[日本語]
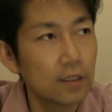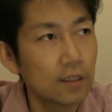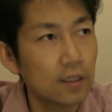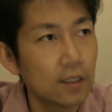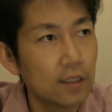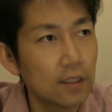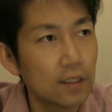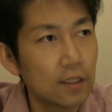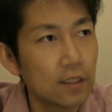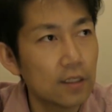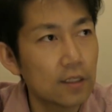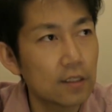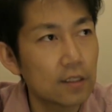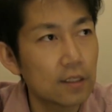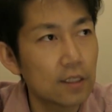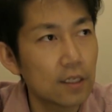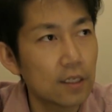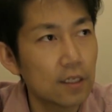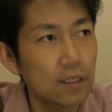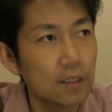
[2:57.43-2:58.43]
だいたいです
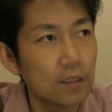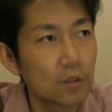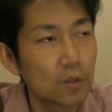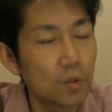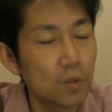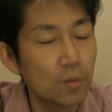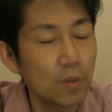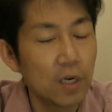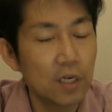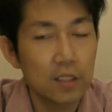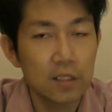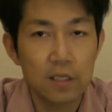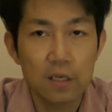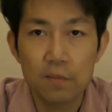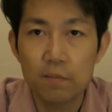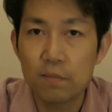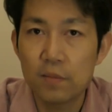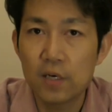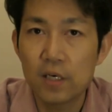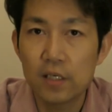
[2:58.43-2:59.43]
ね相場が3
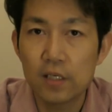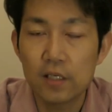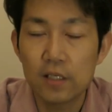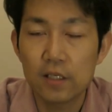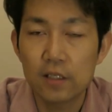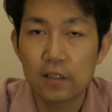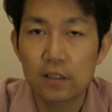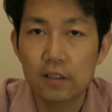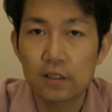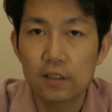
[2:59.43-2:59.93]
万円